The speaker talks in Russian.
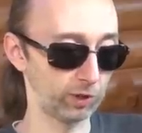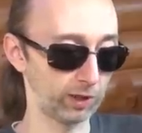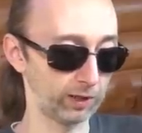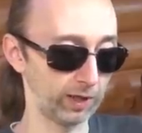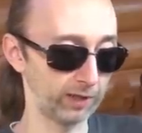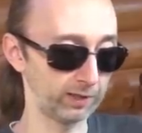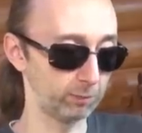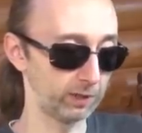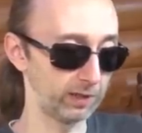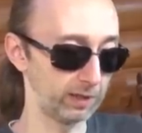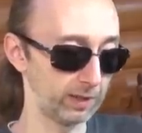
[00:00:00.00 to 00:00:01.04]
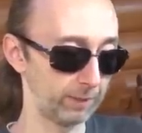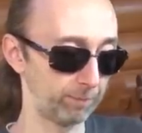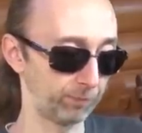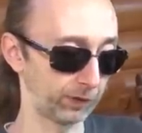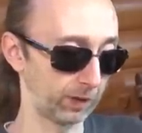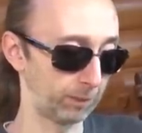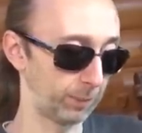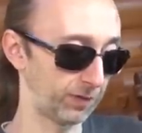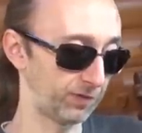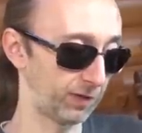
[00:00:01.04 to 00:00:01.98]
как они были
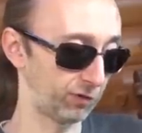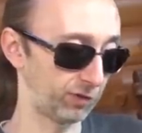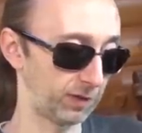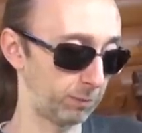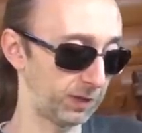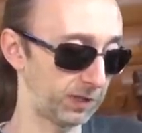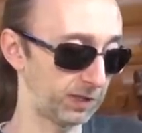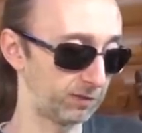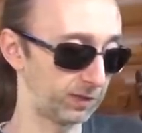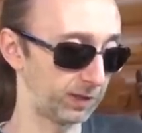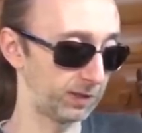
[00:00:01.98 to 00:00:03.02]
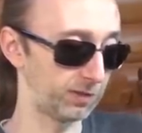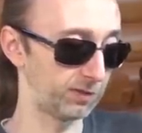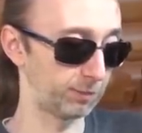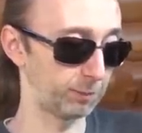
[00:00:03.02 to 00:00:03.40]
посажены, пикированы из